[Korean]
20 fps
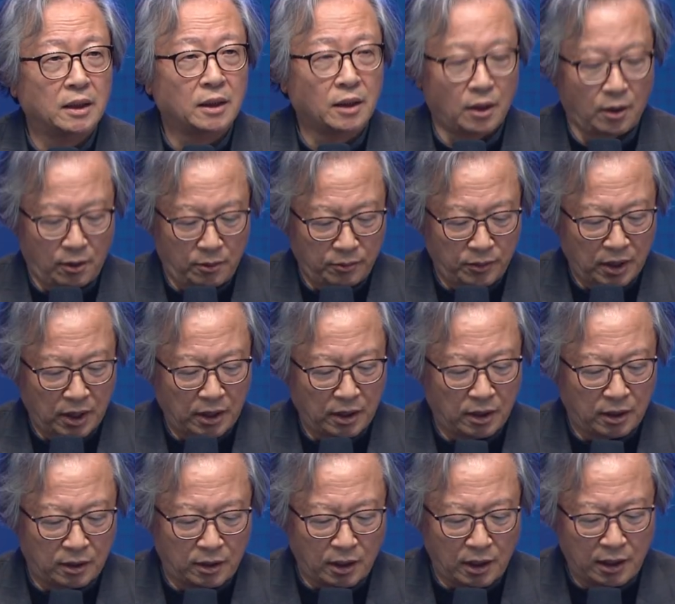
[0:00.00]
여러분들은
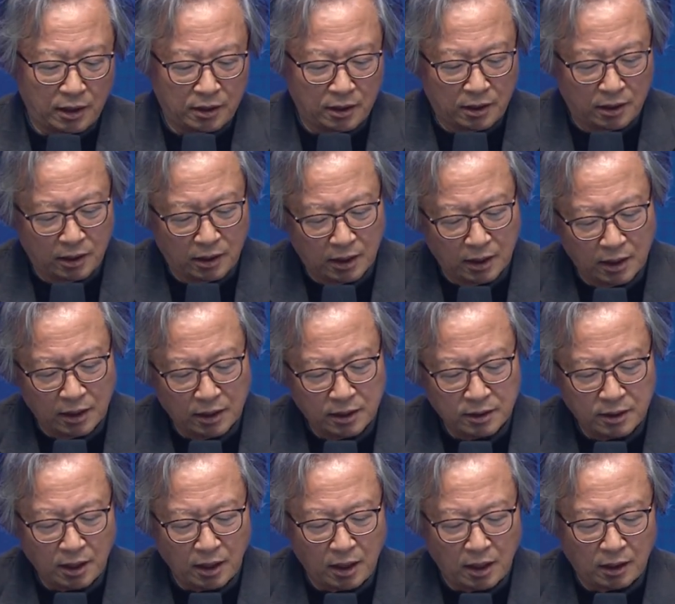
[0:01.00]
어떻게들
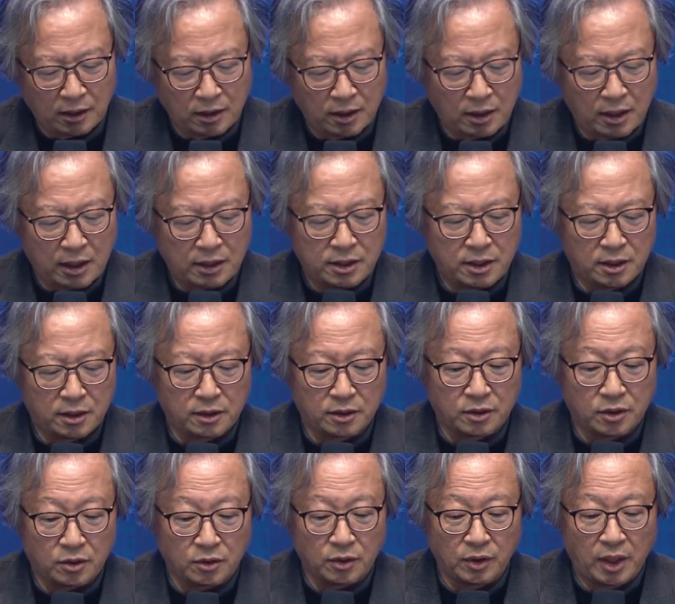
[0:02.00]
생각들
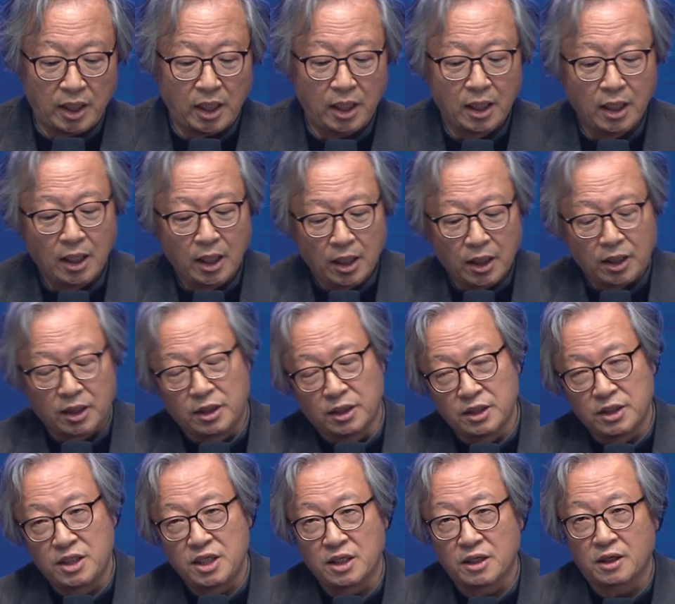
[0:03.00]
하시는지요. 근데
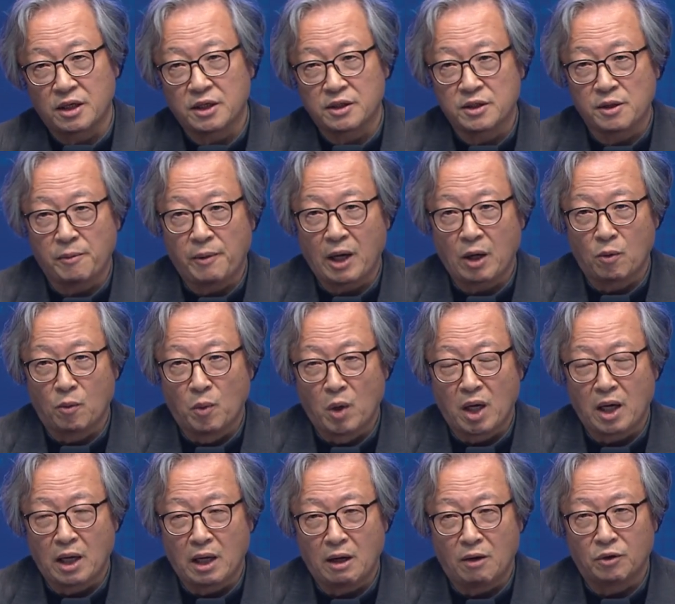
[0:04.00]
그 지역에서 바로
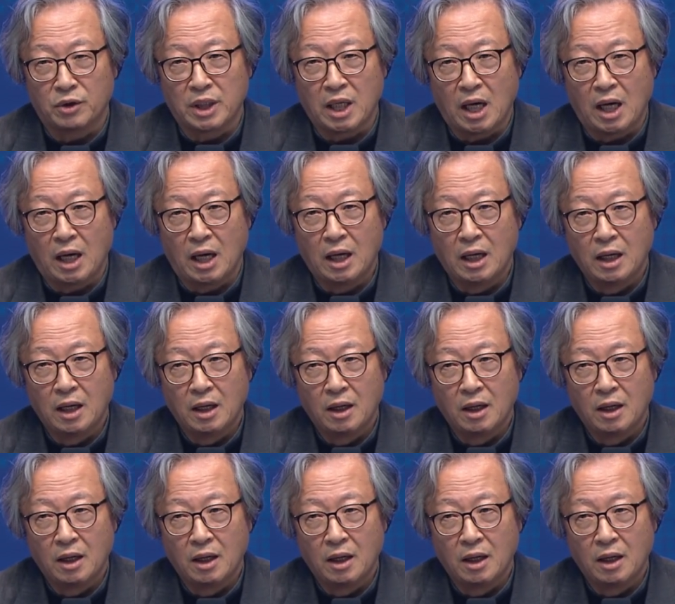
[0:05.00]
뭐가 나오냐?